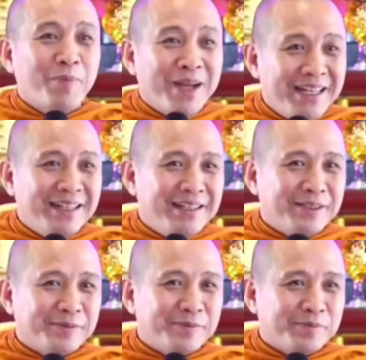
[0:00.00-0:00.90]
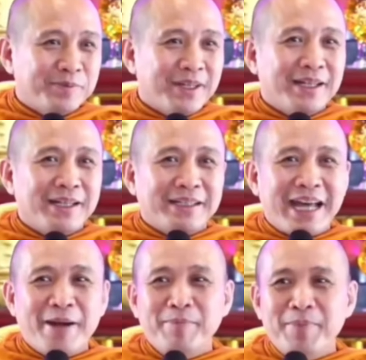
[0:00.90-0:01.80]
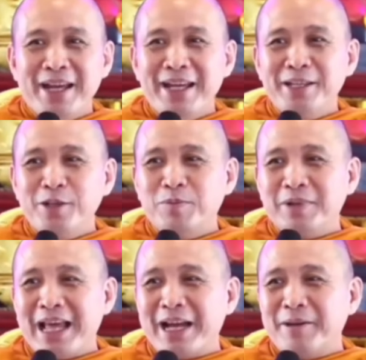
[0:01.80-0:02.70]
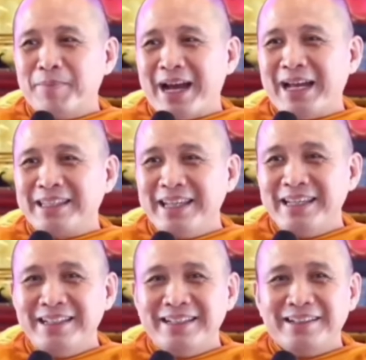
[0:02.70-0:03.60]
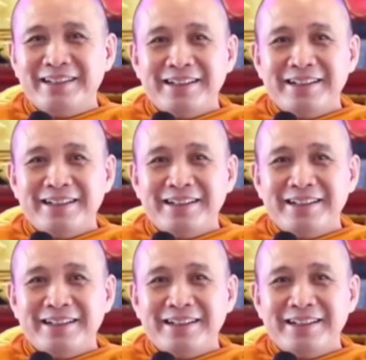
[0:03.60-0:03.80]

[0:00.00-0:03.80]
bì Đam mê dục lạc mà chi